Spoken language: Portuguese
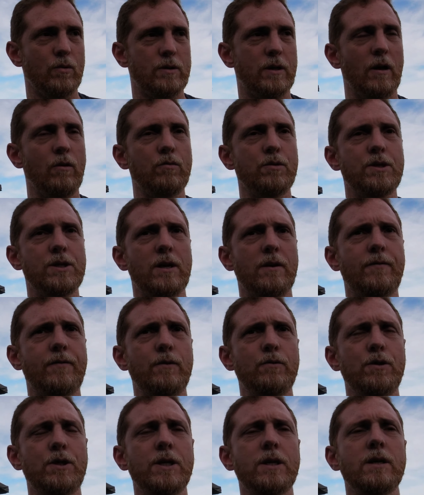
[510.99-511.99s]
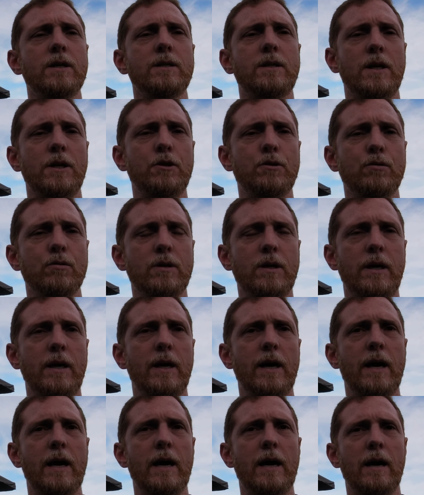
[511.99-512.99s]
Tem um desafio gigantesco
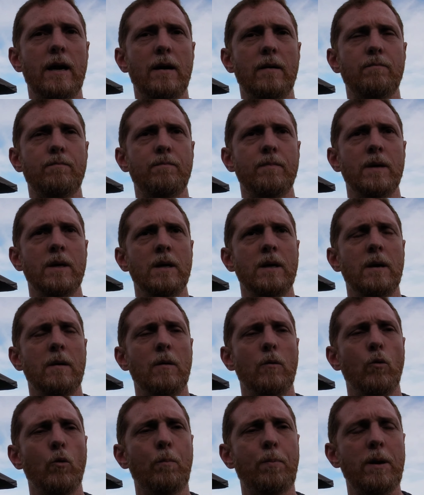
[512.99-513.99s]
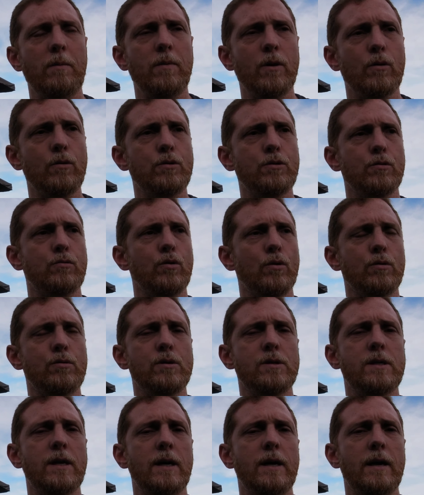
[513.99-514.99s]
que é o primeiro de
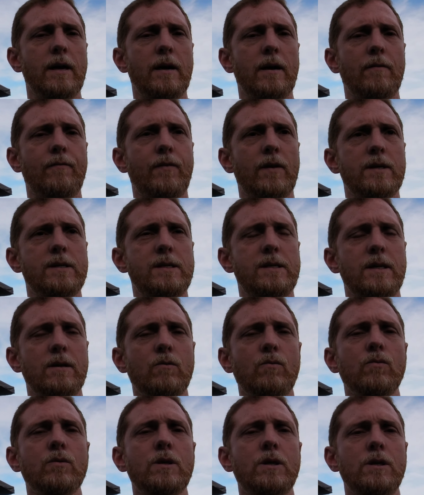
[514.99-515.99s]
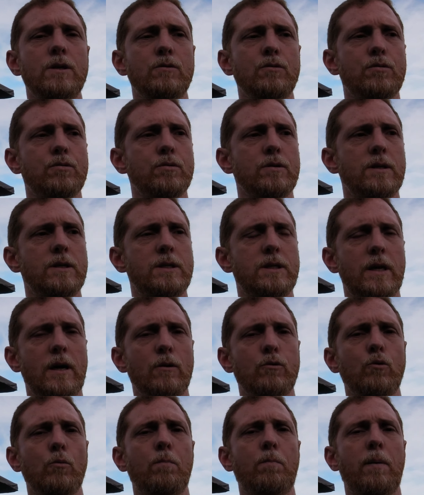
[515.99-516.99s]
todos é fazer com que isso dê
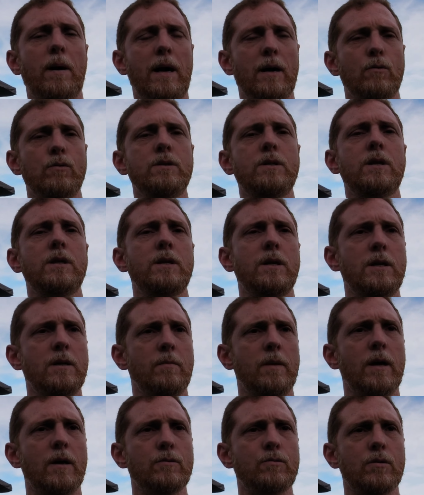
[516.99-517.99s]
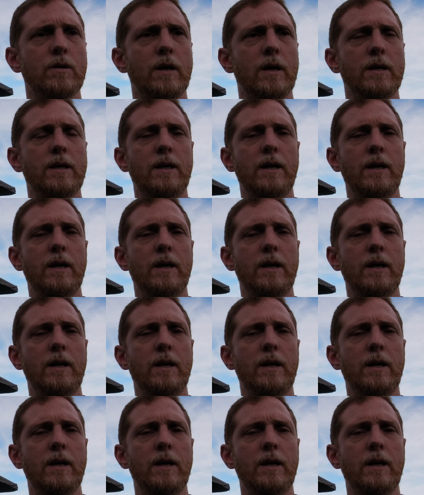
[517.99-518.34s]
certo para o entretenimento, né?